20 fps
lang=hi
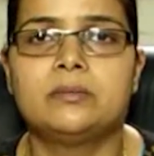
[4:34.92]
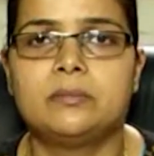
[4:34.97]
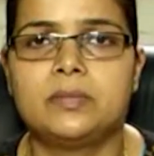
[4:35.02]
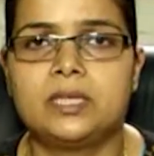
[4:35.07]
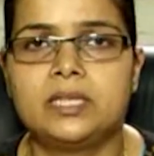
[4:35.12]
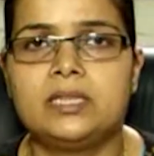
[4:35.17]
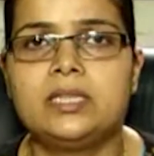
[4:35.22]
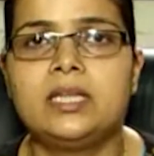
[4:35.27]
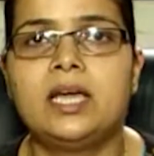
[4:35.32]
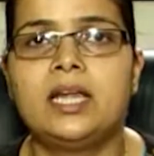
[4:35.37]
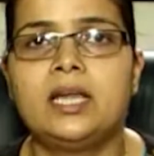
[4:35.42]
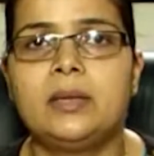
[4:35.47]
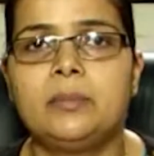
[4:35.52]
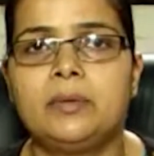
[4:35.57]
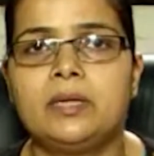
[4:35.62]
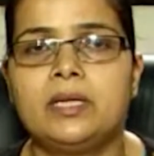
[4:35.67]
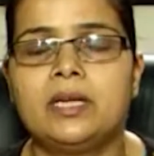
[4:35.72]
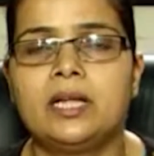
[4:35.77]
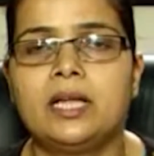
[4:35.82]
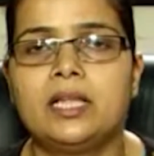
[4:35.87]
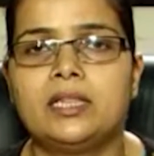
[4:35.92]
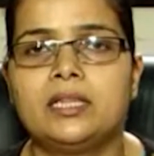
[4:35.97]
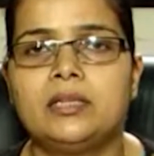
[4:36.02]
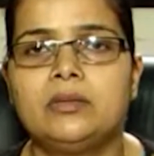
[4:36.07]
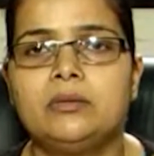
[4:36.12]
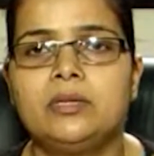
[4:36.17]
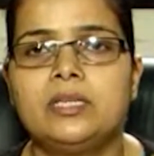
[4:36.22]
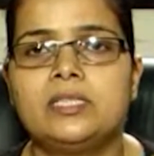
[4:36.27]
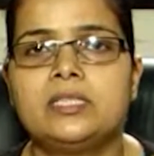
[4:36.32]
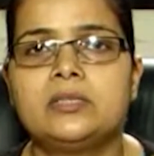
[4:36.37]
व्रतधारी पे गिराते
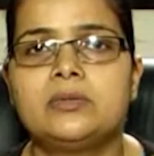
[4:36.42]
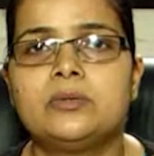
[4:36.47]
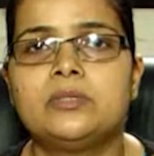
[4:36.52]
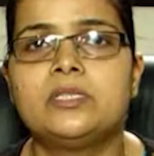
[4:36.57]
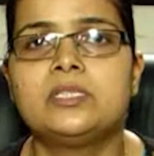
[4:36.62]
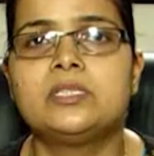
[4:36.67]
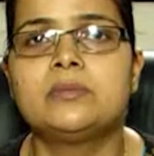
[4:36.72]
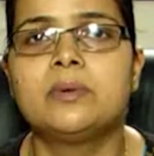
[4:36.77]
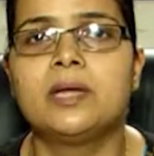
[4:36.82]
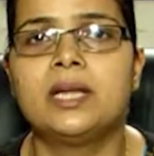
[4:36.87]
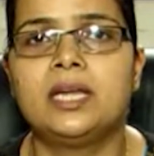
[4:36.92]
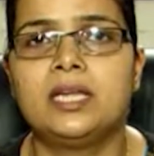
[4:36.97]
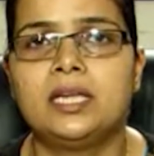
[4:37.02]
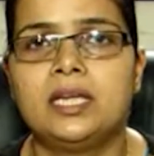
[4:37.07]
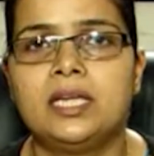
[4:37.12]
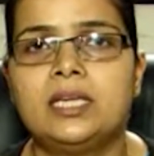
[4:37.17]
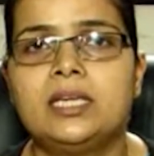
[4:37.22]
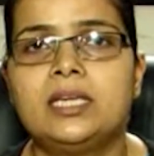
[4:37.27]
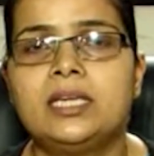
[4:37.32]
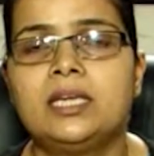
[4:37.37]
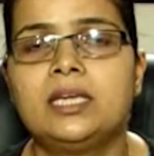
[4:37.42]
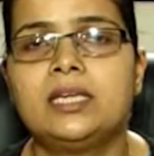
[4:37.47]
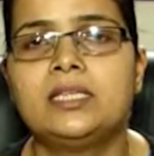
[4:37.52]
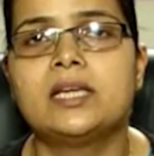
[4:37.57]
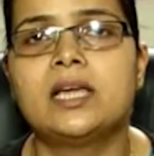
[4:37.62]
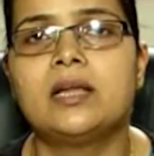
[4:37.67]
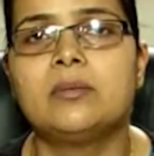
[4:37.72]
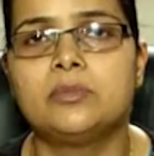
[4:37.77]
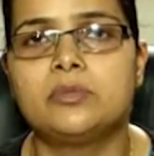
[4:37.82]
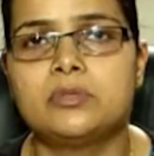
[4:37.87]
तो ऐसी कोशिश मानी गई कि ये
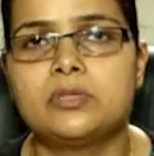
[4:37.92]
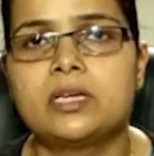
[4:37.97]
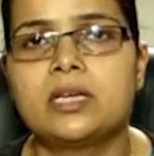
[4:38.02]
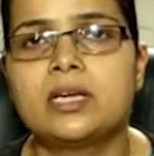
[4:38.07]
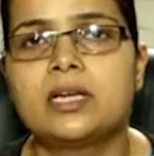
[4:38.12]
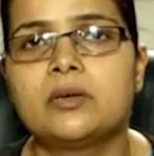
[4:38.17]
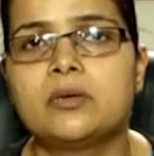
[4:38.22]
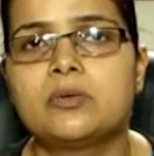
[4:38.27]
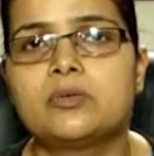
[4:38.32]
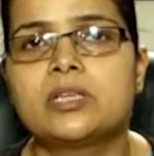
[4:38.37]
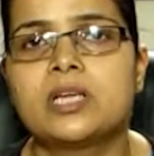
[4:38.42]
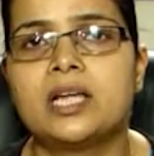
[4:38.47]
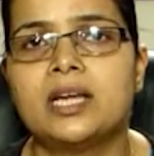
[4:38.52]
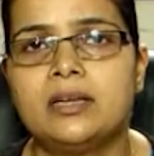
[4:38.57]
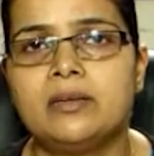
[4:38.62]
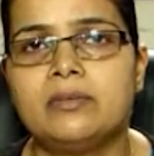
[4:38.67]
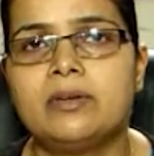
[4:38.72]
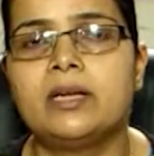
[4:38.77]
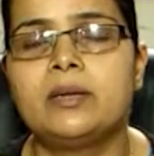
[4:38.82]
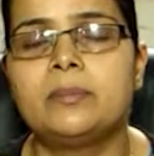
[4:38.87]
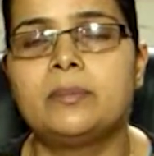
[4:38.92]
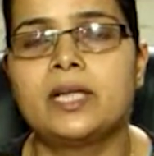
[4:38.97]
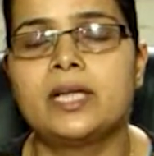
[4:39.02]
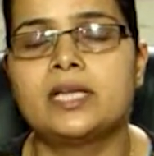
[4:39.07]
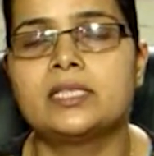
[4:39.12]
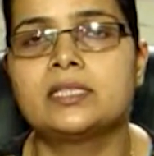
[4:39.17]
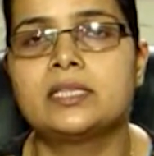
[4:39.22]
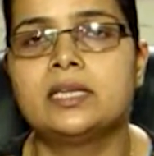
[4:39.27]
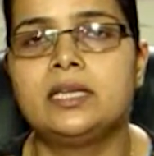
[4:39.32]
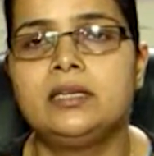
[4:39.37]
जानबूझ करके उकसाने वाला
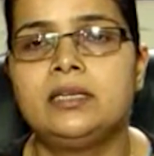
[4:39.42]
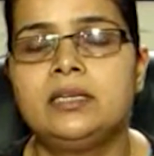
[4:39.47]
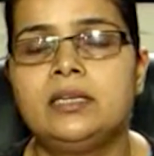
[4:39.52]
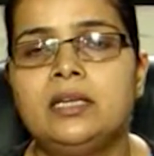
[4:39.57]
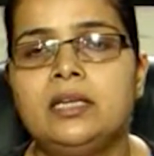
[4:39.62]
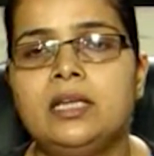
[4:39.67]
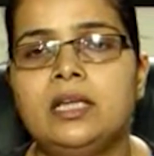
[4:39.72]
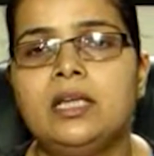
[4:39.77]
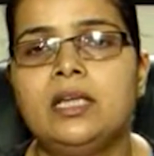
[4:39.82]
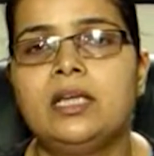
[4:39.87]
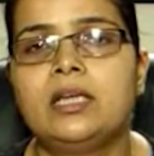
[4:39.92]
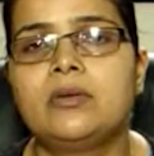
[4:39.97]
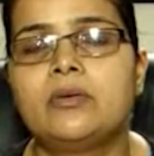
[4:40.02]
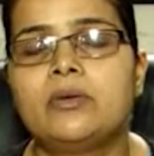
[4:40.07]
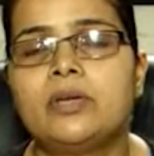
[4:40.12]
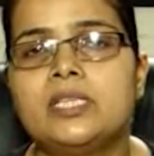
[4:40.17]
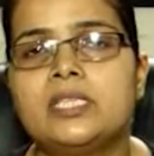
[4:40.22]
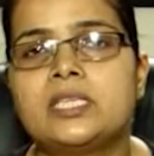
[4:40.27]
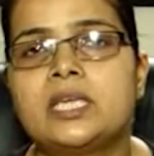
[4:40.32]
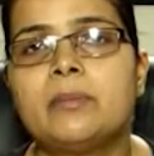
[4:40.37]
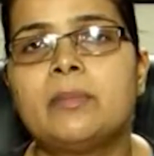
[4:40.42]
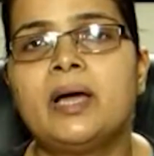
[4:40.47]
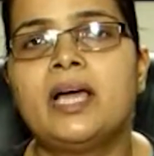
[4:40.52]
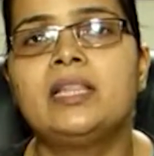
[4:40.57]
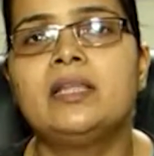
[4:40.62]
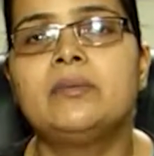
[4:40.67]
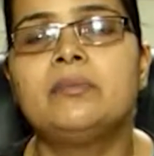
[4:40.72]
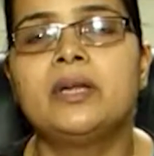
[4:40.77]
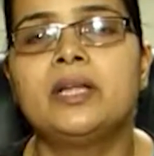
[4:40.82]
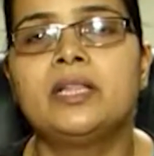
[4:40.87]
प्रयास था क्योंकि इसके
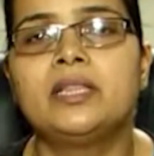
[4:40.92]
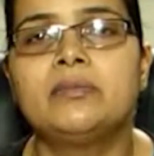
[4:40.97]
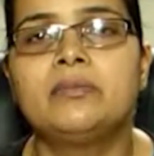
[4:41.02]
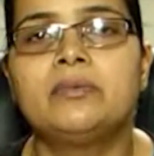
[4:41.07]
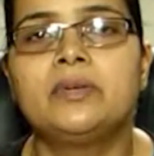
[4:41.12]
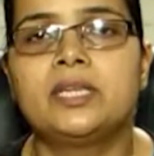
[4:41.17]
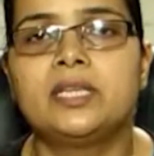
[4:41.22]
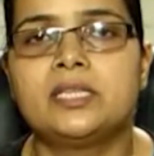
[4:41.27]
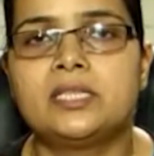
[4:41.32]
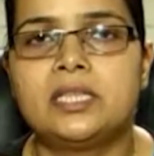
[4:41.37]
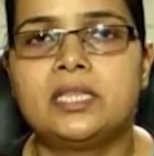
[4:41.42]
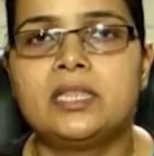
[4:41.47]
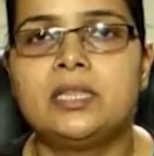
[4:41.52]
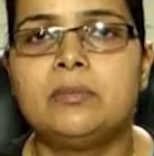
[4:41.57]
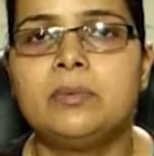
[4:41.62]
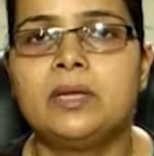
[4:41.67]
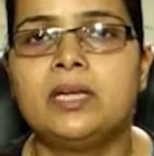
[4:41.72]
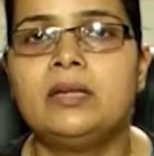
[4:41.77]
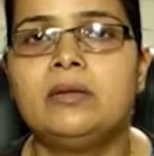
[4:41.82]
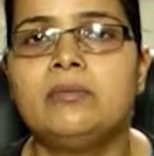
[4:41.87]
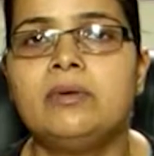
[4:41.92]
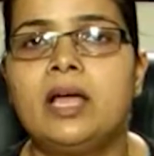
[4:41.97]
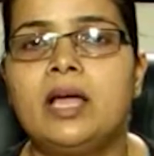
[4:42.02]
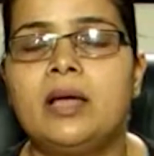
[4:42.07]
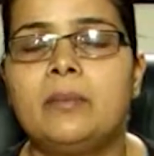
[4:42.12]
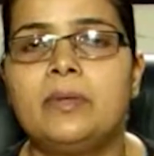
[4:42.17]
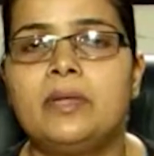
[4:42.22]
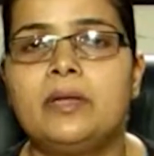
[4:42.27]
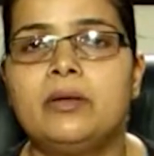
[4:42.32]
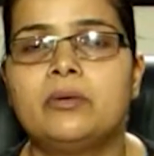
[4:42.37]
बाद अफरा तफरी की स्थिति बढ़ी
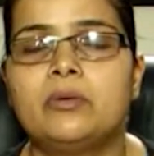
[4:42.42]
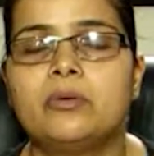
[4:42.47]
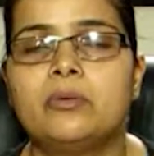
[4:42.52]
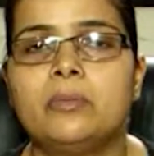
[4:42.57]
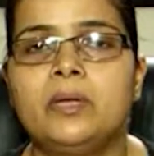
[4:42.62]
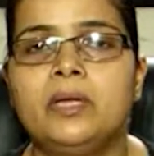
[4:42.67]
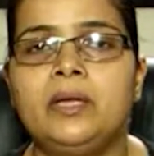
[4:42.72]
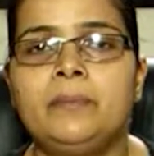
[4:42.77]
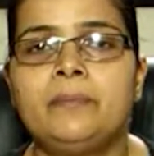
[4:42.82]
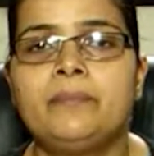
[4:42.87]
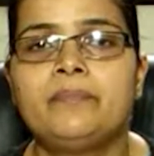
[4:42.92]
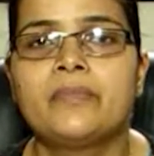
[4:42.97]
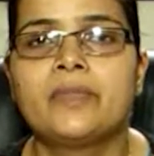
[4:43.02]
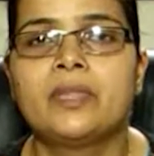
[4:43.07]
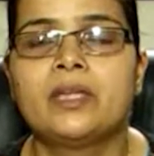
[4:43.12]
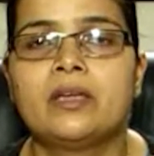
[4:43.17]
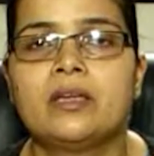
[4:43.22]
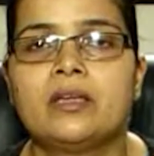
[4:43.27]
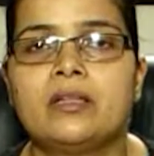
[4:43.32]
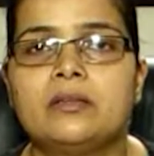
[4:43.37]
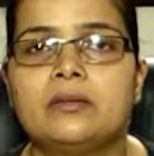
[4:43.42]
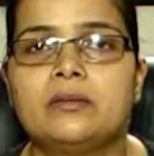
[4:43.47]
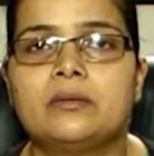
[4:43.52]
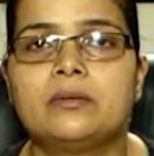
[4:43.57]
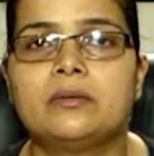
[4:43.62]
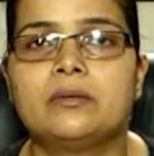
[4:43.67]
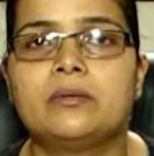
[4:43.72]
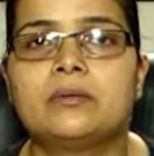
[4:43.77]
वहाँ पे लोगों में तो